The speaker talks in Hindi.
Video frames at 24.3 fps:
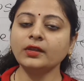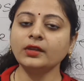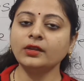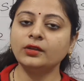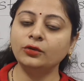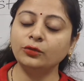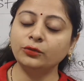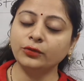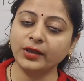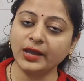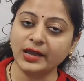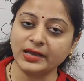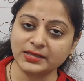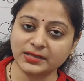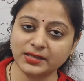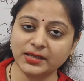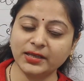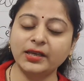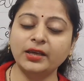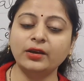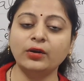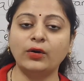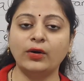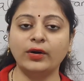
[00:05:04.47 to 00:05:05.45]
क्योंकि ऐसे
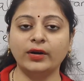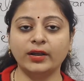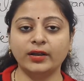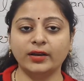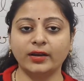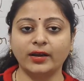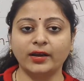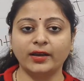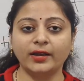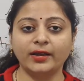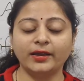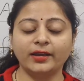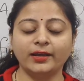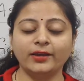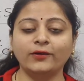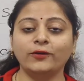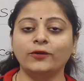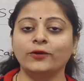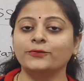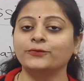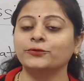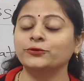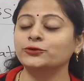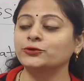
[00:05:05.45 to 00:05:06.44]
ही ऑर्डर आए हैं
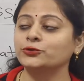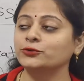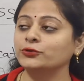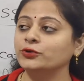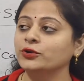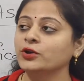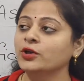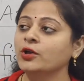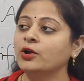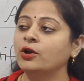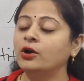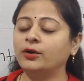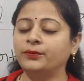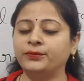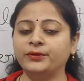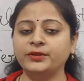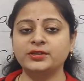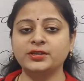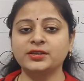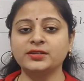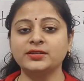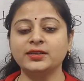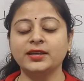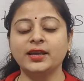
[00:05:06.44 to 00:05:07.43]
और वो जो
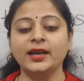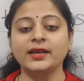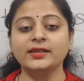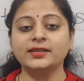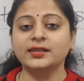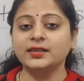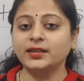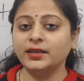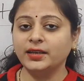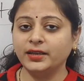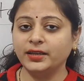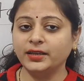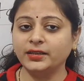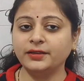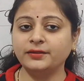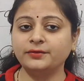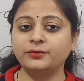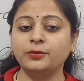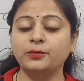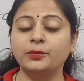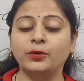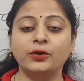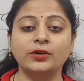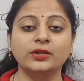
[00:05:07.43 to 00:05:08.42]
ऑफिसर्स थे ऐसा नहीं है कि
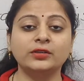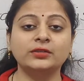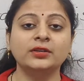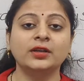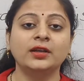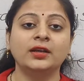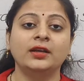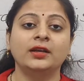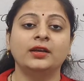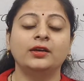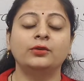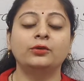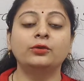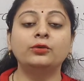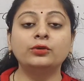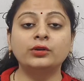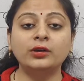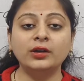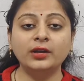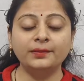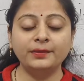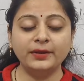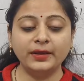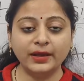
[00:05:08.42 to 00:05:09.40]
वो बहुत
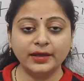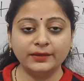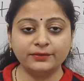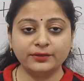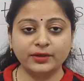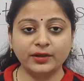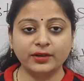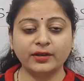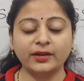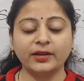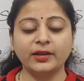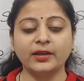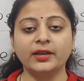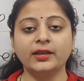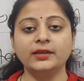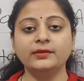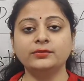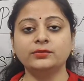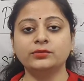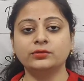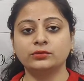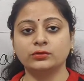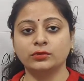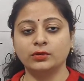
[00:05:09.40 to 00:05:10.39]
रूडली बिहेव कर रहे हैं
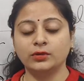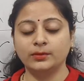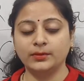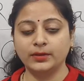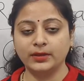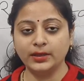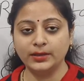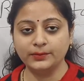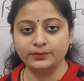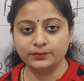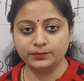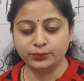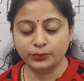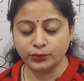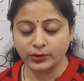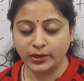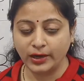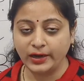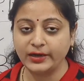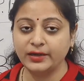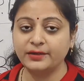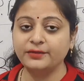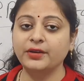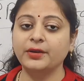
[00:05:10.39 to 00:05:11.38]
मतलब
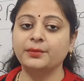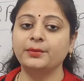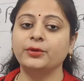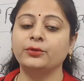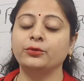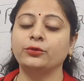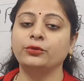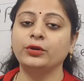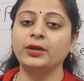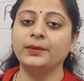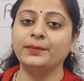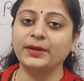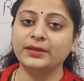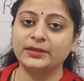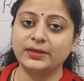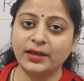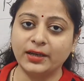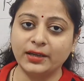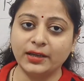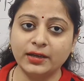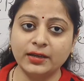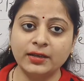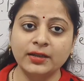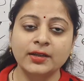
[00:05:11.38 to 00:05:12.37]
पोलाइट वे में उन्होंने
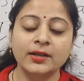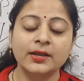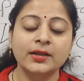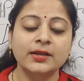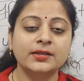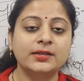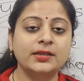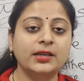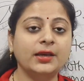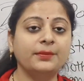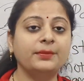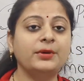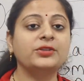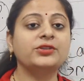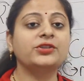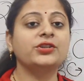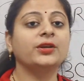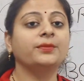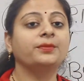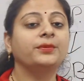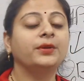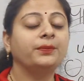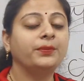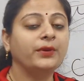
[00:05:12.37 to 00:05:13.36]
बताया ठीक है बच्चे
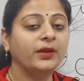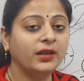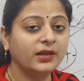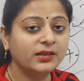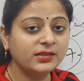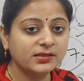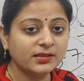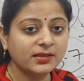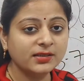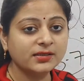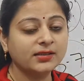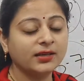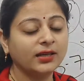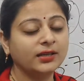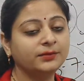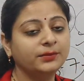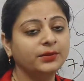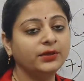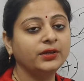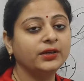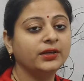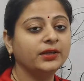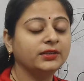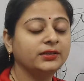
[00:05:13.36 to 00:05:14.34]
अपने पेरेंट्स के साथ
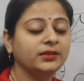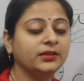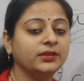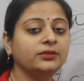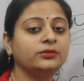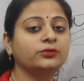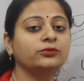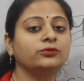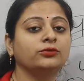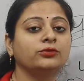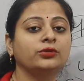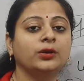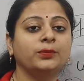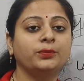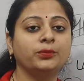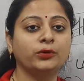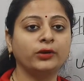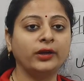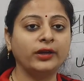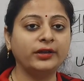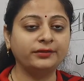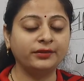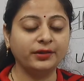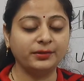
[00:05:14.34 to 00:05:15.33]
भी गए थे तो उन्होंने
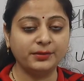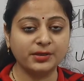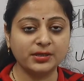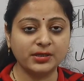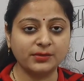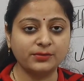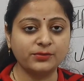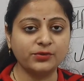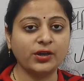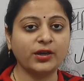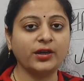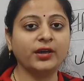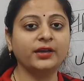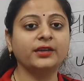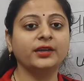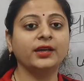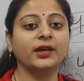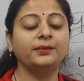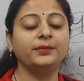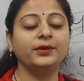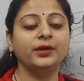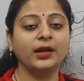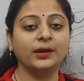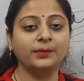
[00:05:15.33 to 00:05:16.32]
पोलाइट वे में समझाया कि
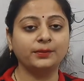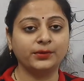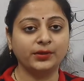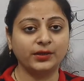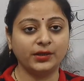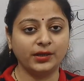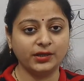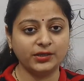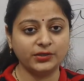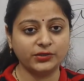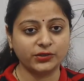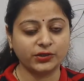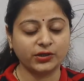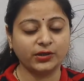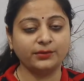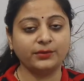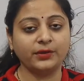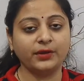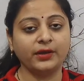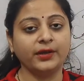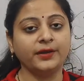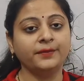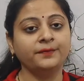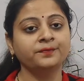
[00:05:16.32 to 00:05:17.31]
अभी आपकी एज कम
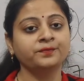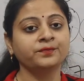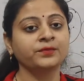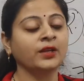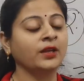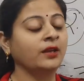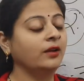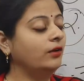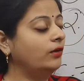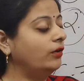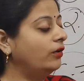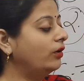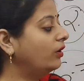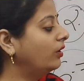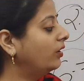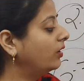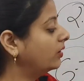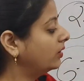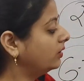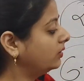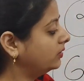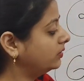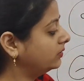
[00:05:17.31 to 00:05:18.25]
है और